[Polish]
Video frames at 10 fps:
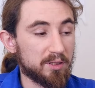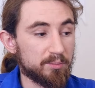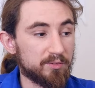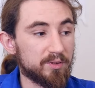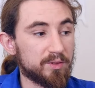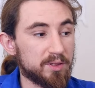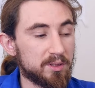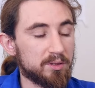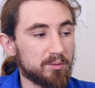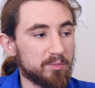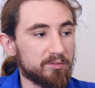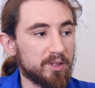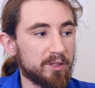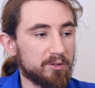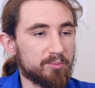naprawdę wszyscy się
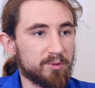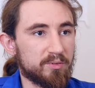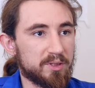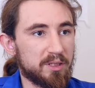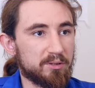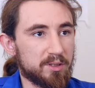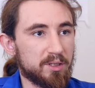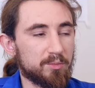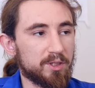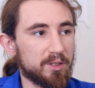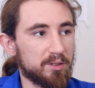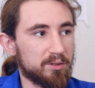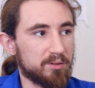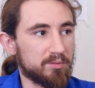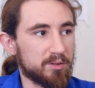obawiają, wprowadzając karmienie
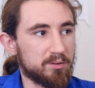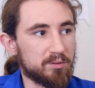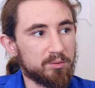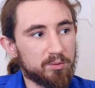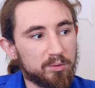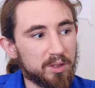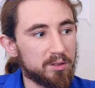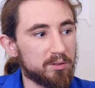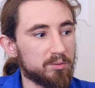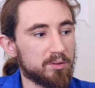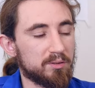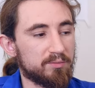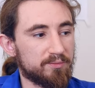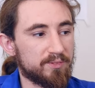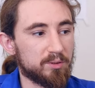liniowe, to, to tutaj, tutaj
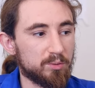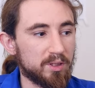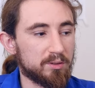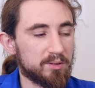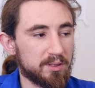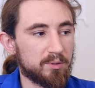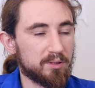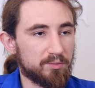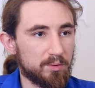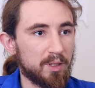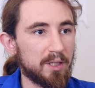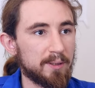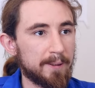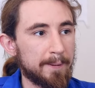fetura to załatwiła.